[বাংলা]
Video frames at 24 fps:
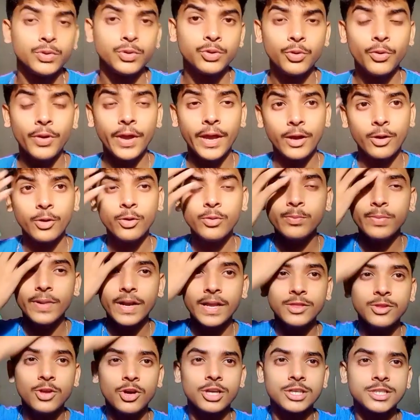তো এখন
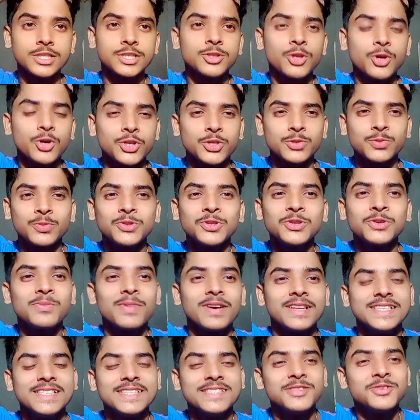প্রায় দশটা দশ মতন
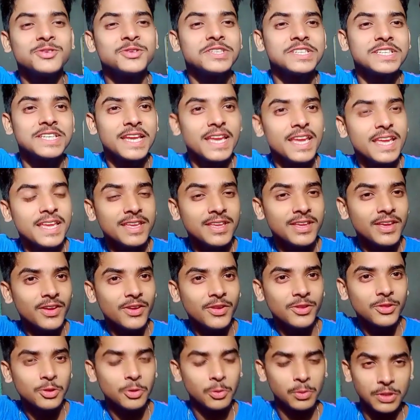বাজে তো সেই
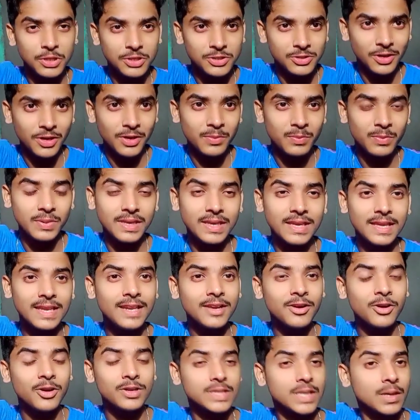তোমাদের সঙ্গে বিকেলে
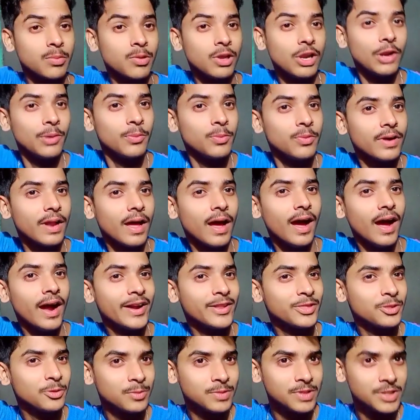কথা বলার পর আর
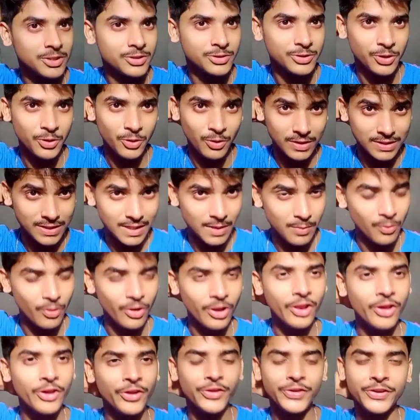তোমাদের সঙ্গে কথা
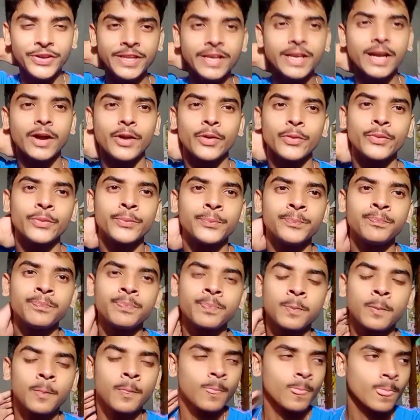বলা হয়নি কারণ
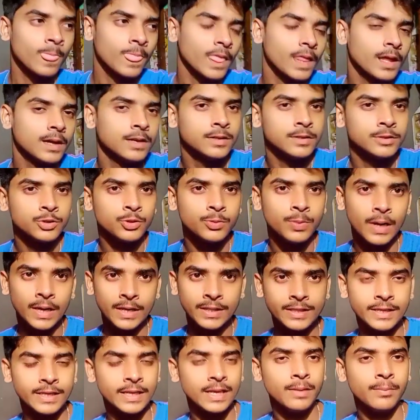তো
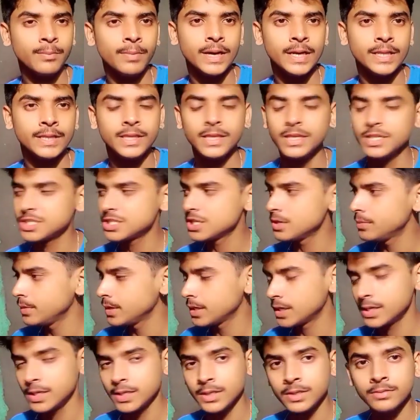বাড়িতে এলাম বাড়িতে এসে আমি
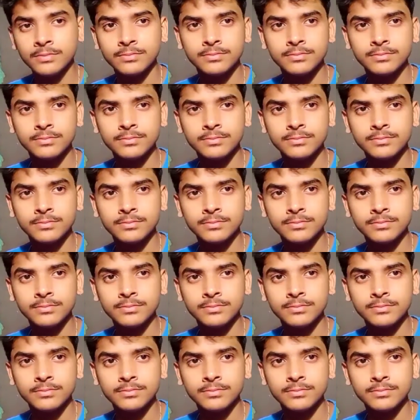এখানে